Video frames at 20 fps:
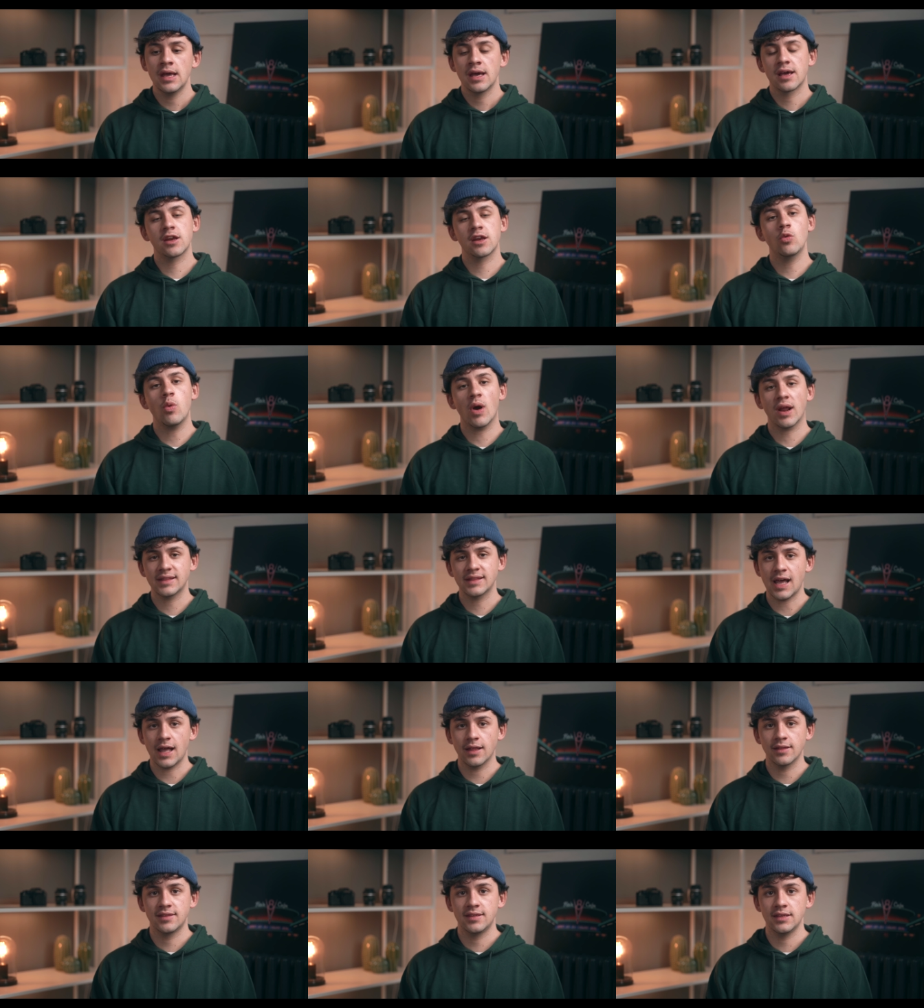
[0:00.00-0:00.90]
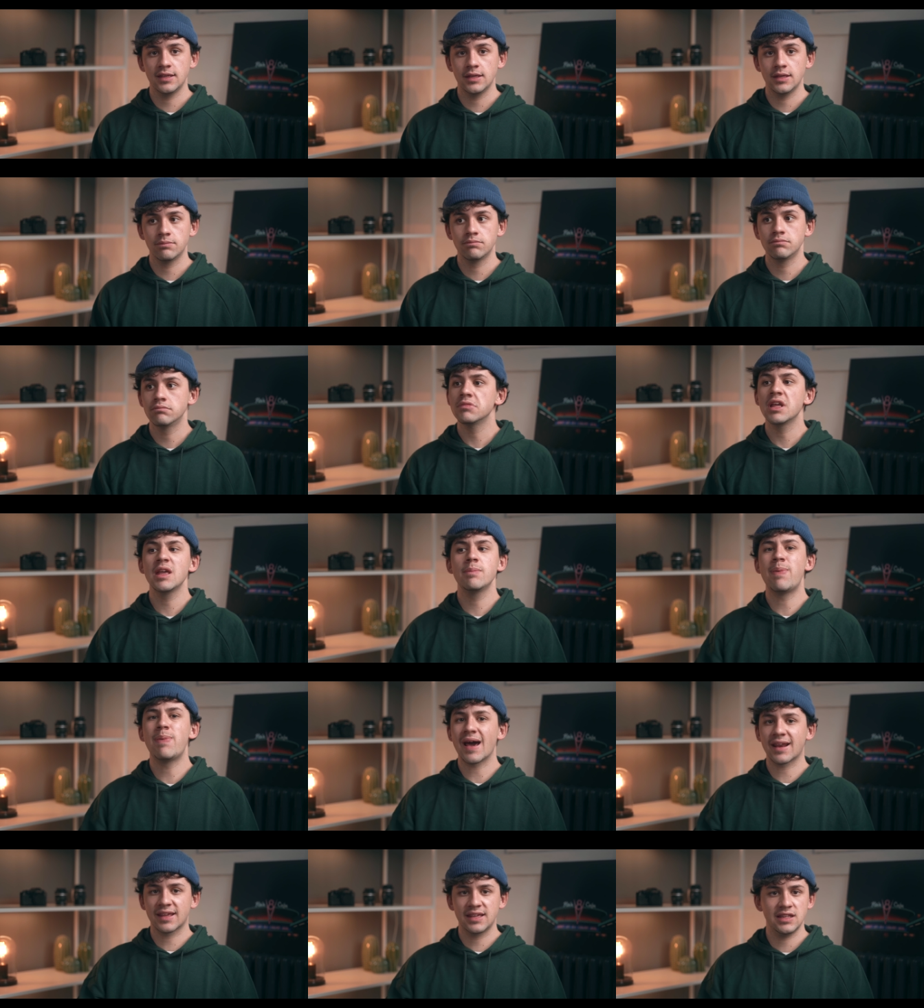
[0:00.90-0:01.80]
riguardanti i
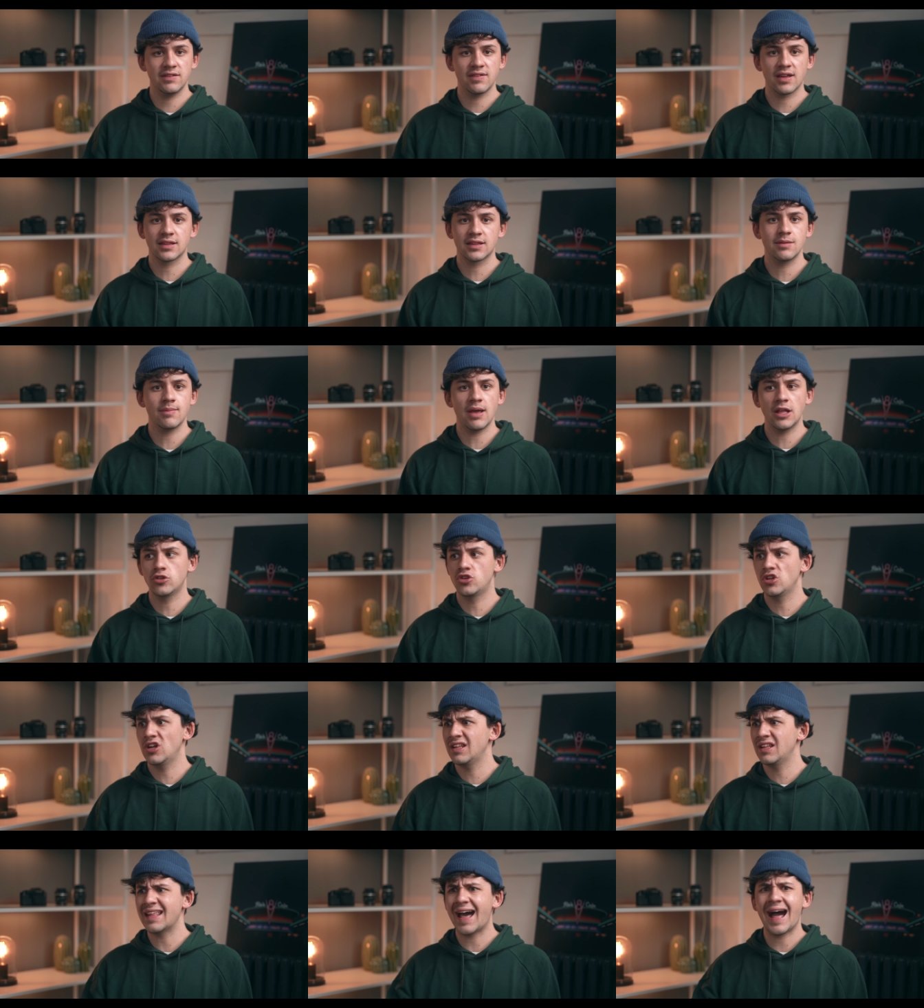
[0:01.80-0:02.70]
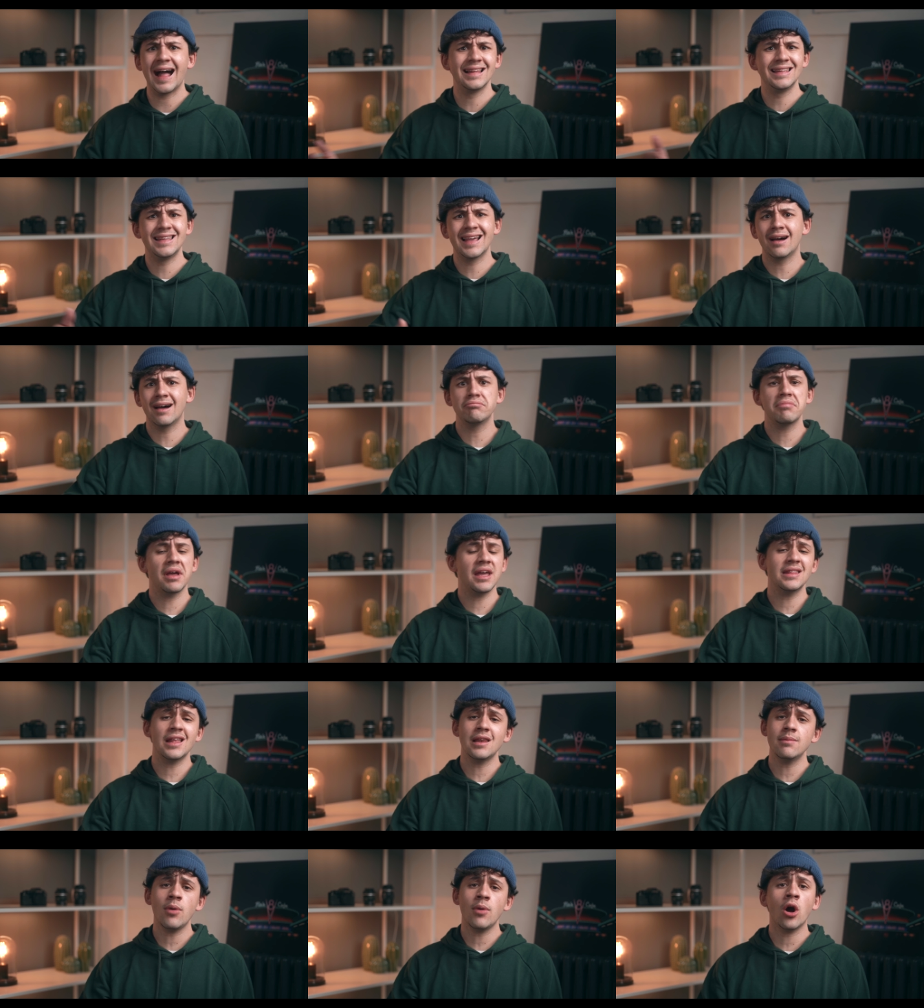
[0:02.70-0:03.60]
parchi divertimento in Italia e
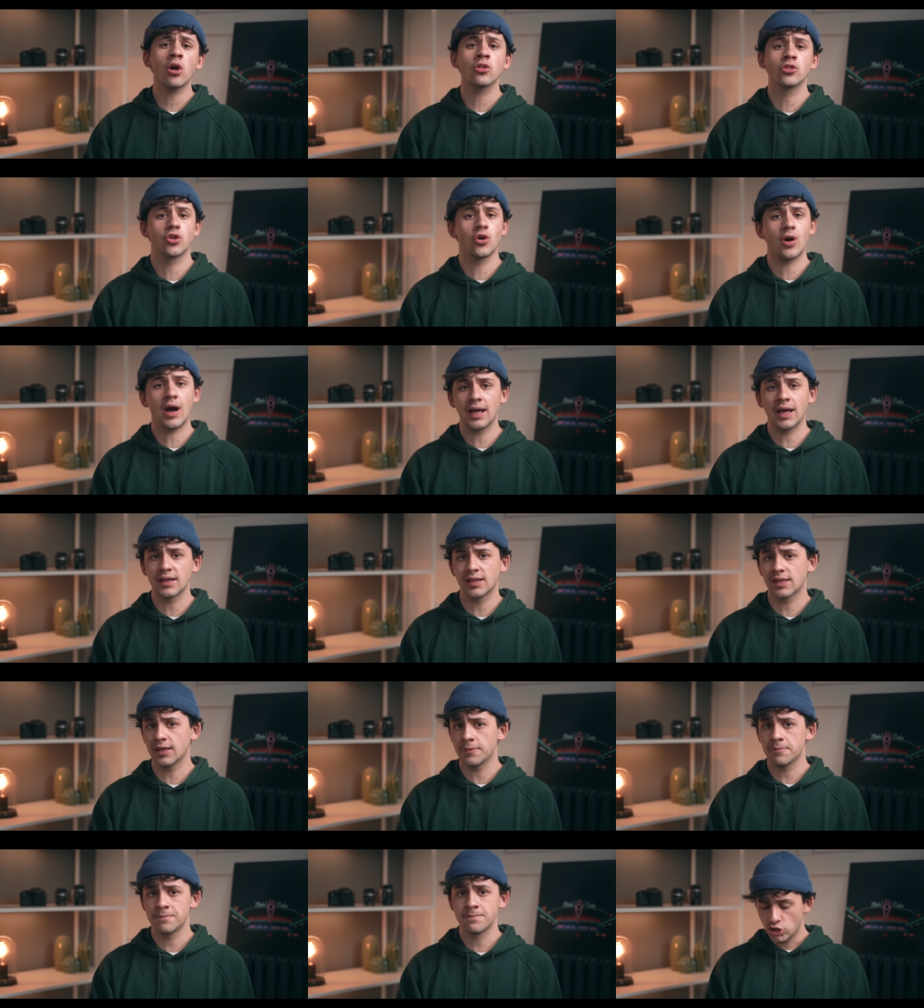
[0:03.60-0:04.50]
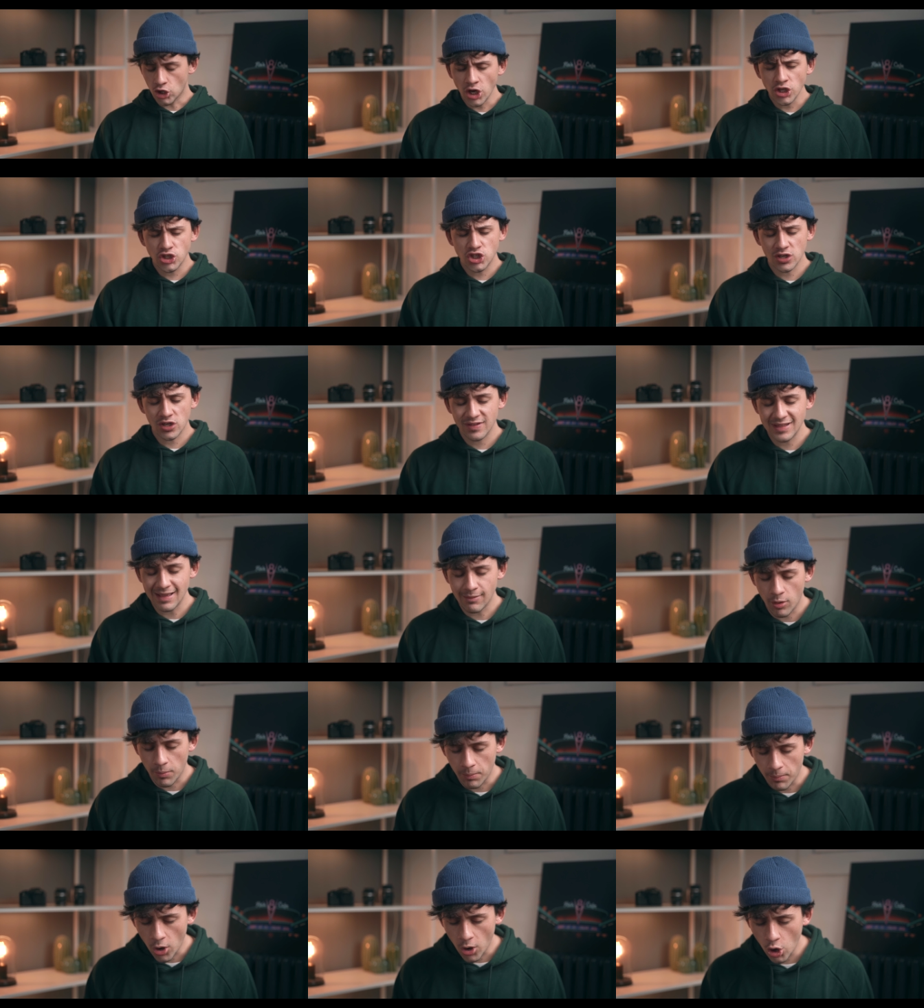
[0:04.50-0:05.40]
nel mondo anche. Noi ci
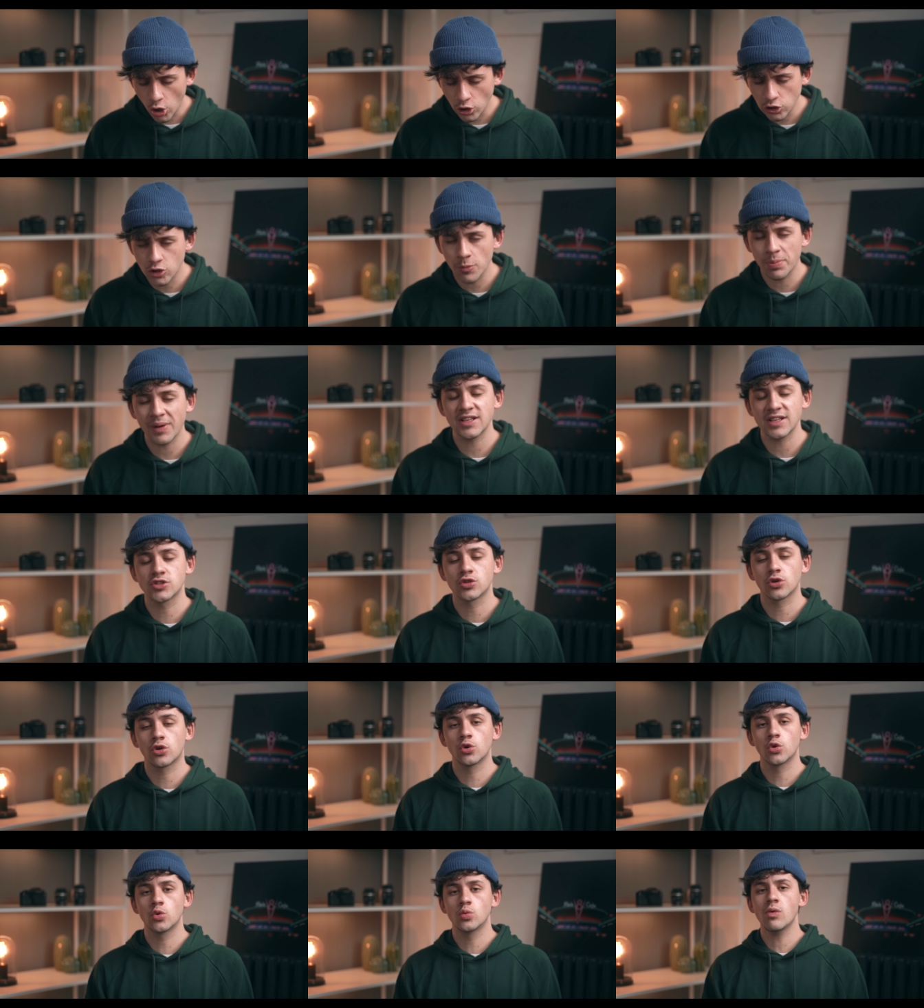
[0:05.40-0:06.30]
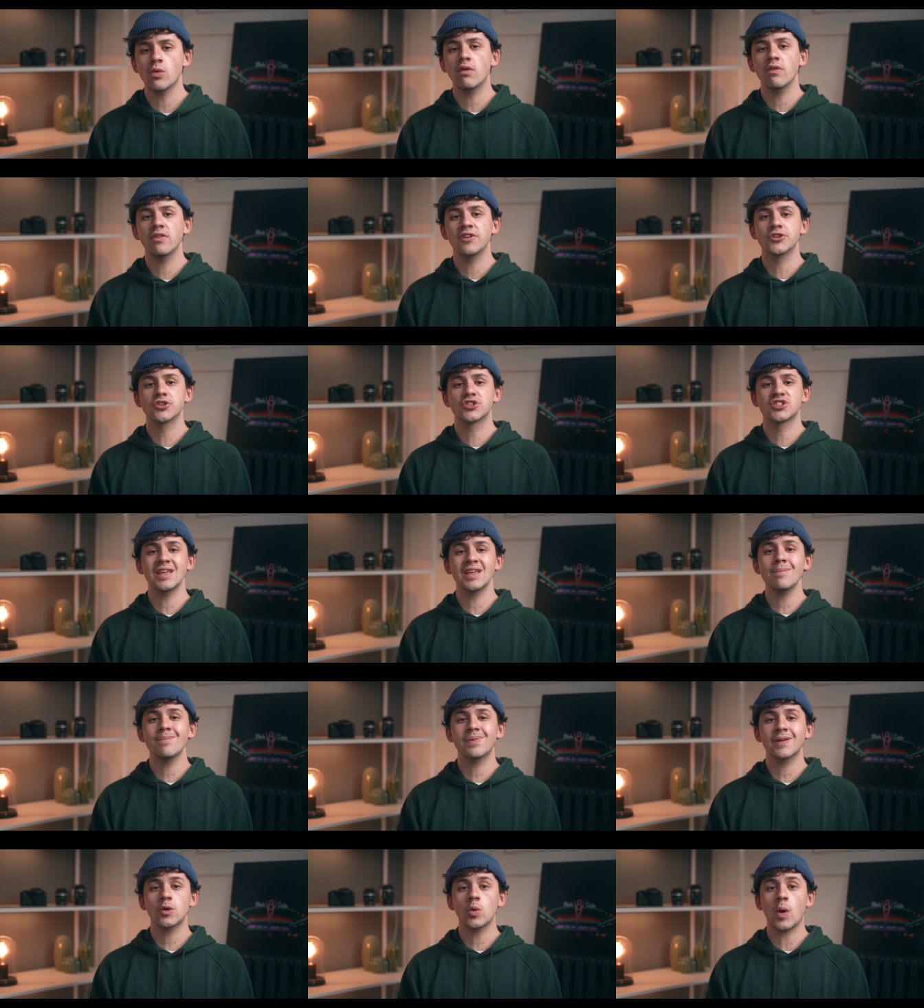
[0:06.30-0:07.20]
rivediamo molto presto con un nuovo video
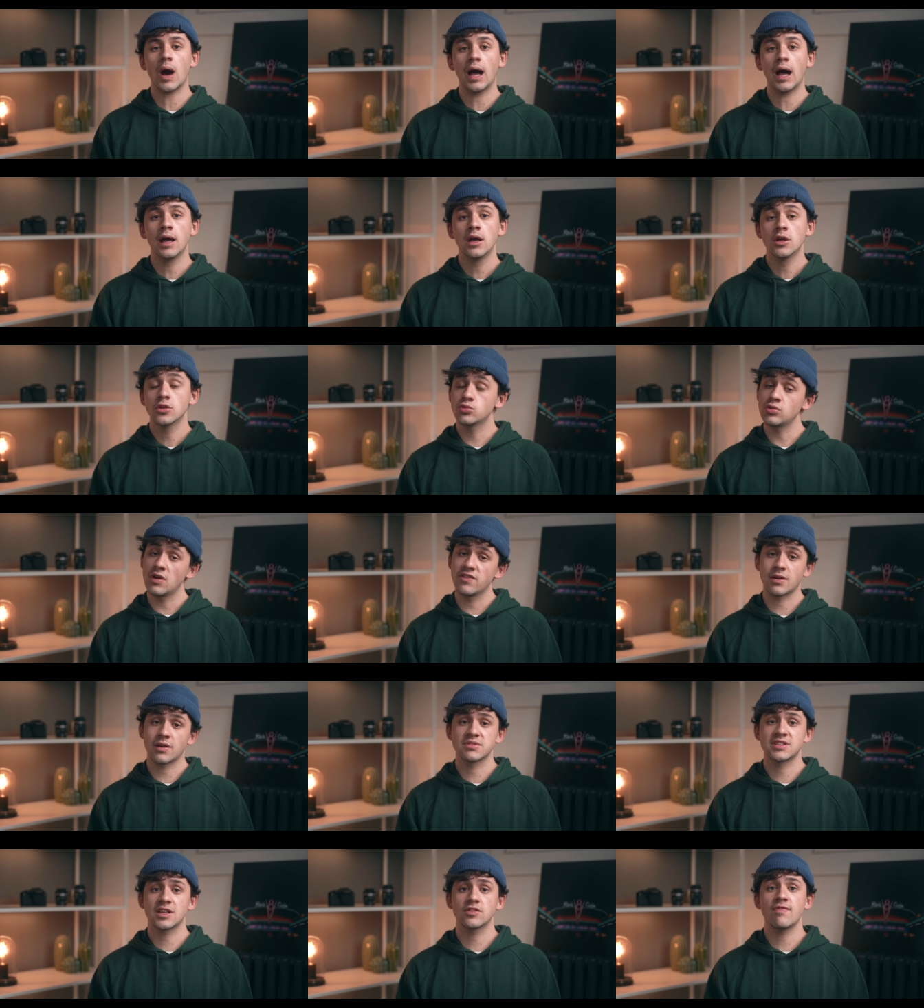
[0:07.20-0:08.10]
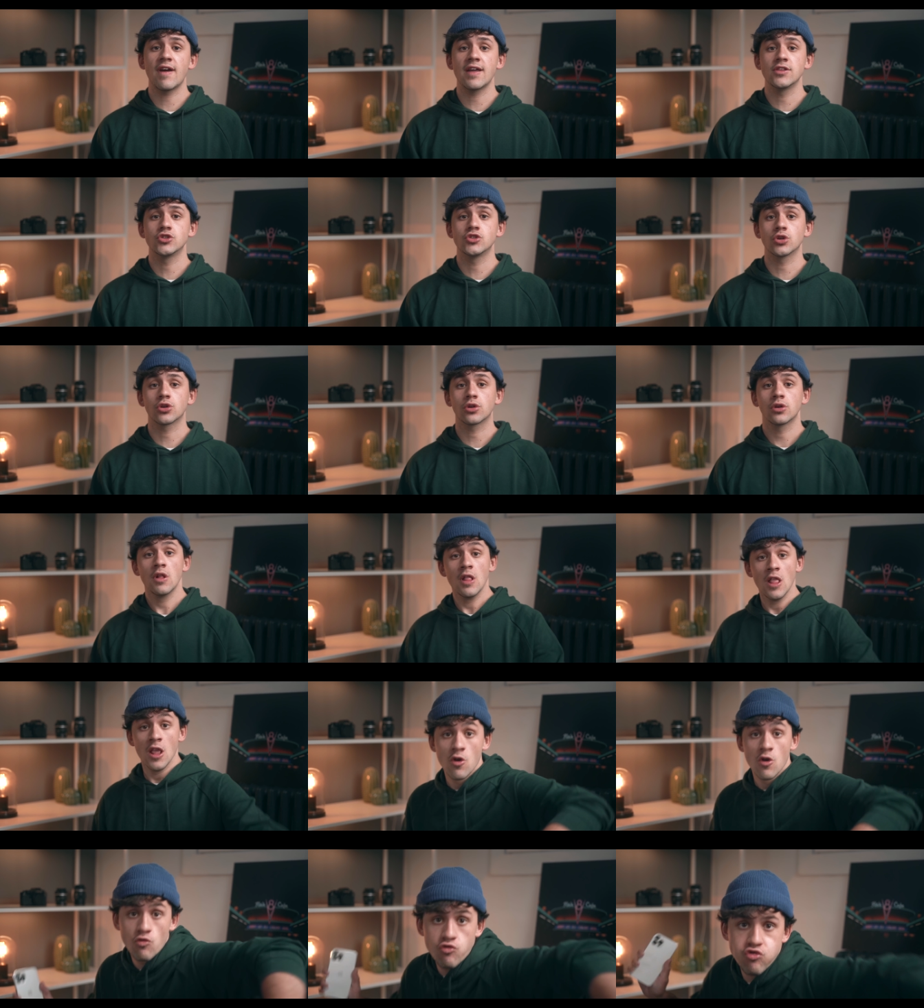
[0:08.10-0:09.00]
sempre qua su Efrem's
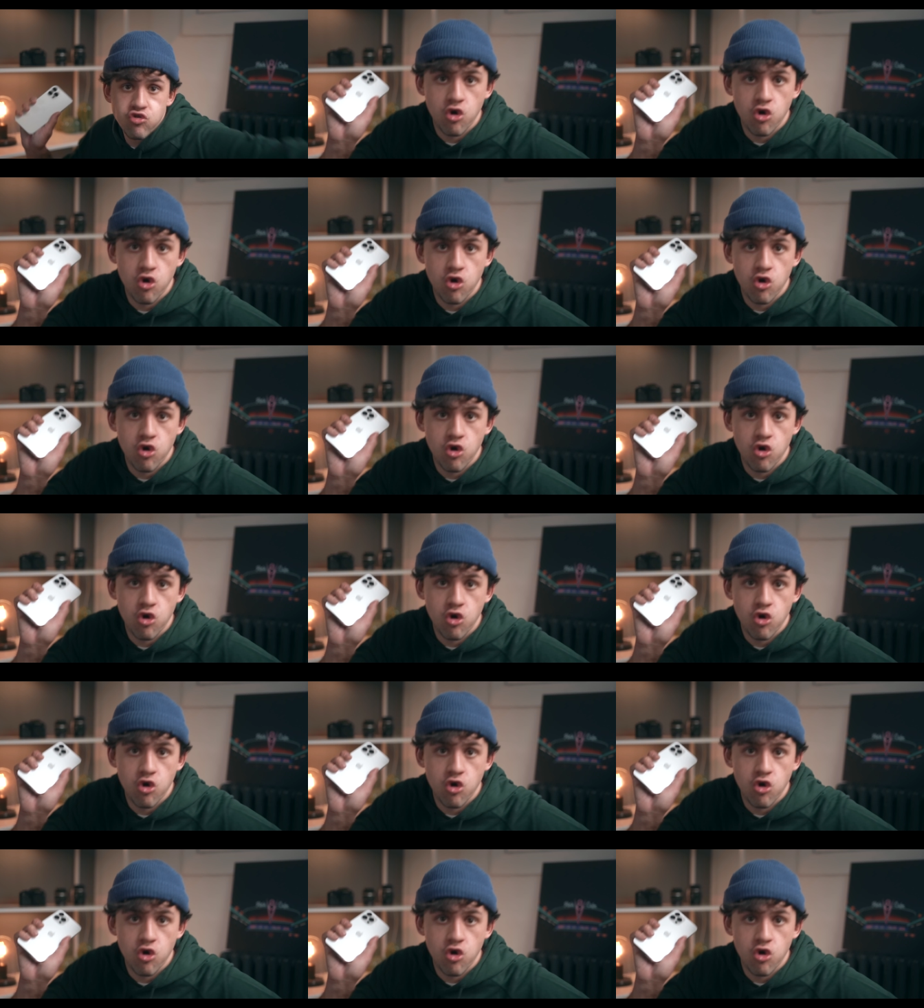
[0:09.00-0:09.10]
Adventure.